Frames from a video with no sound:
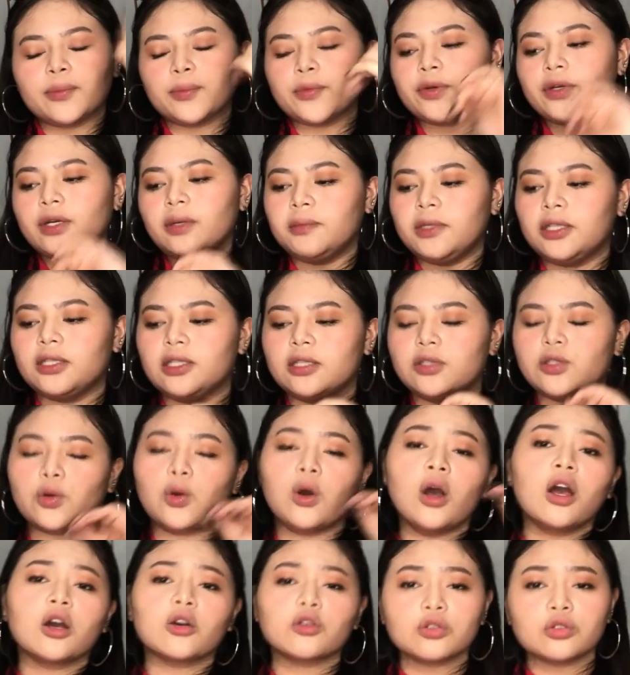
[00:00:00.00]
time ko gamitin. So,
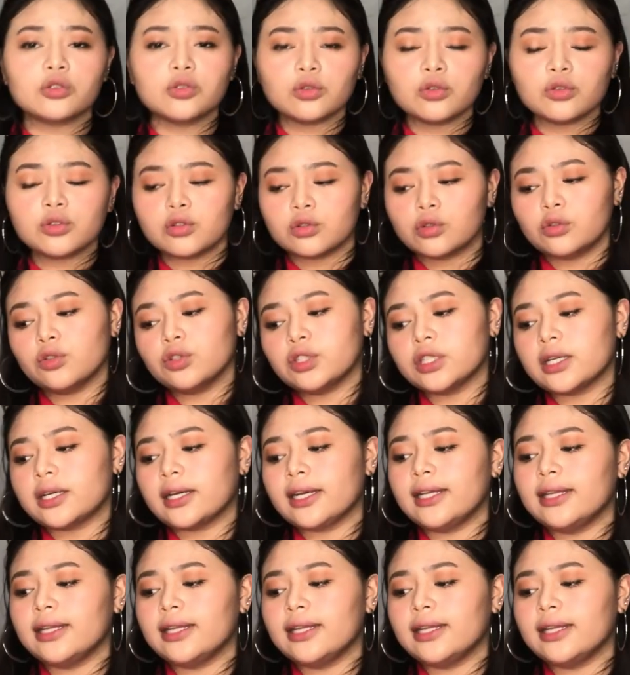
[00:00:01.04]
gustong-gusto ko siya.